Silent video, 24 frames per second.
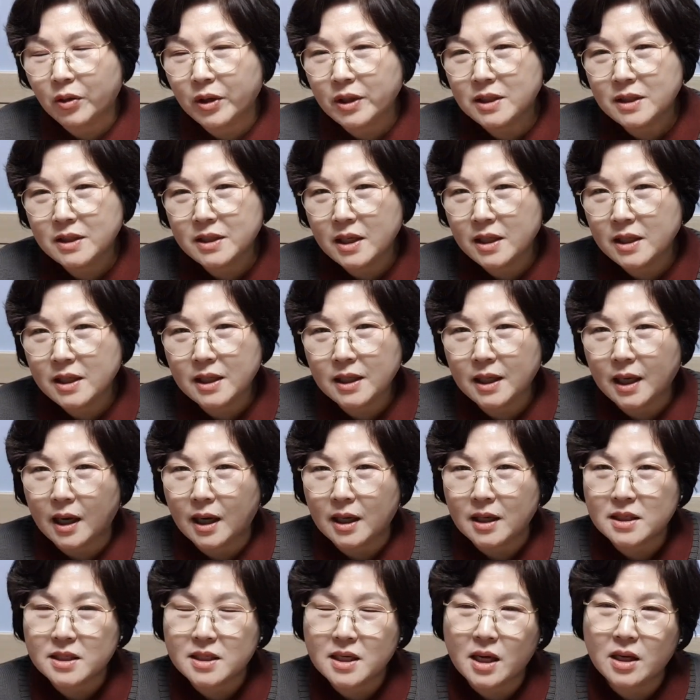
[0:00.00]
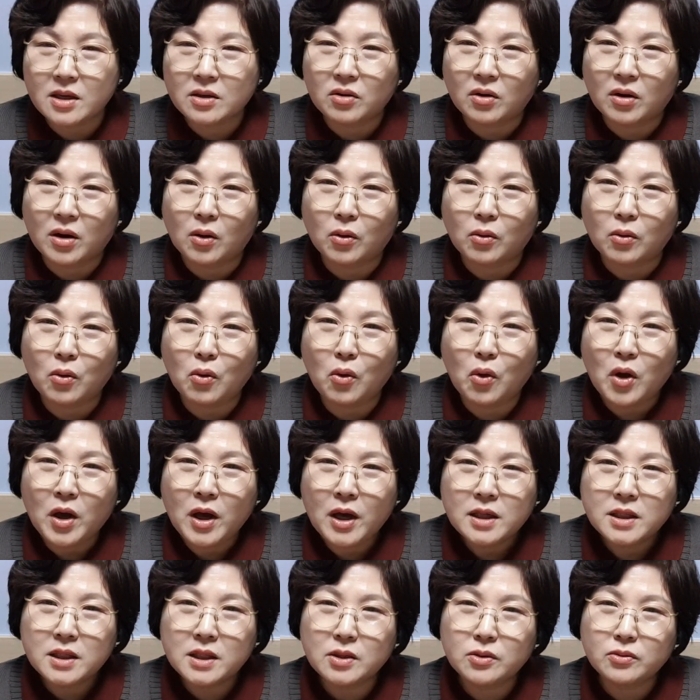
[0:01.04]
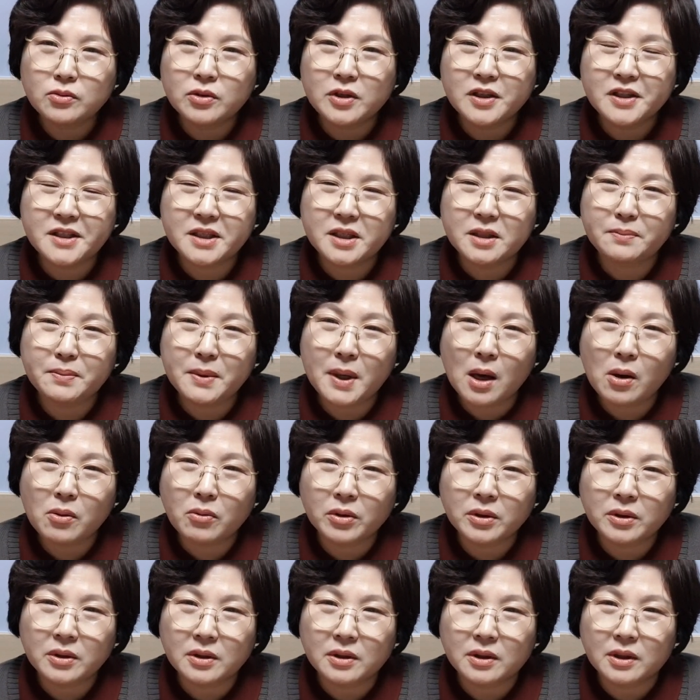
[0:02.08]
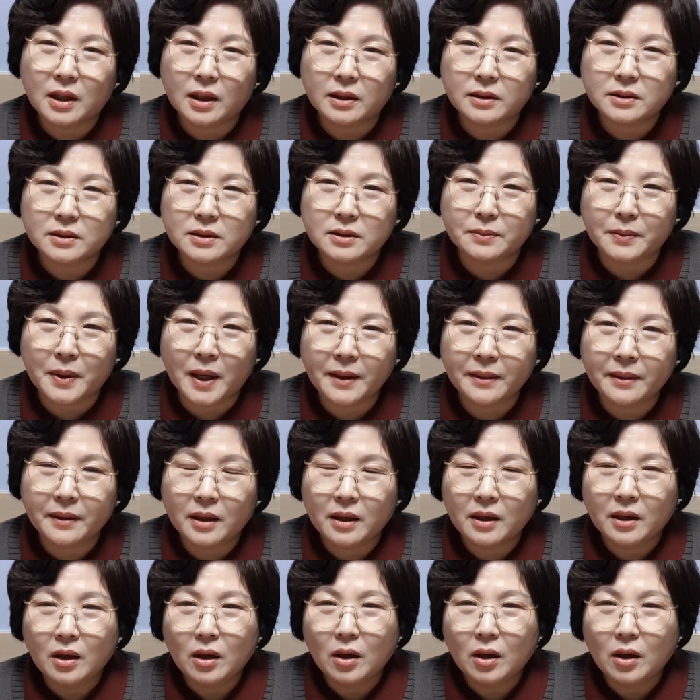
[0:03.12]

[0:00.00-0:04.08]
굉장히 강자인 것 같고 지구를 지배하고 있는 것 같지만